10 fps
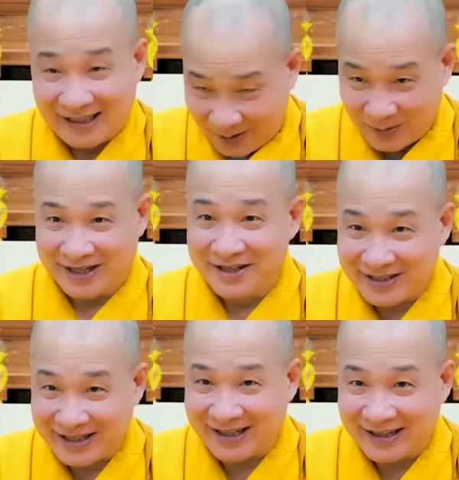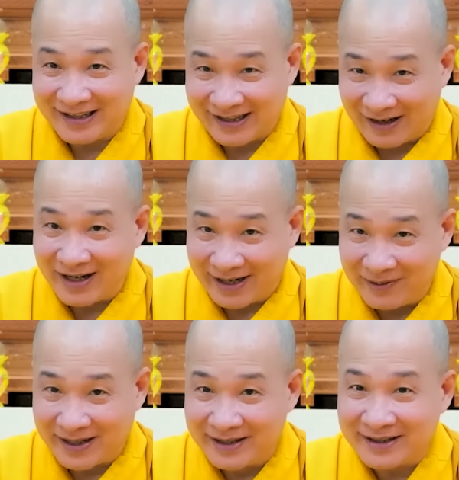hiểu là được nha. Thầy nói
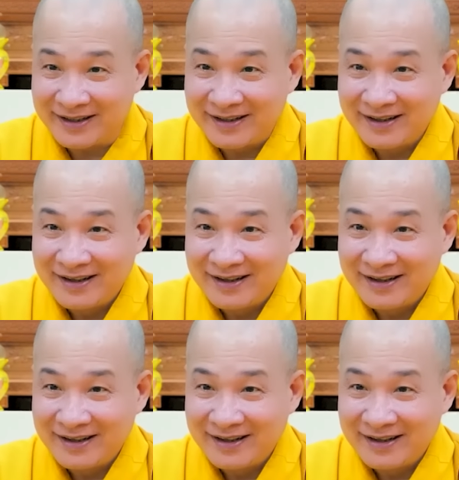hiểu là được,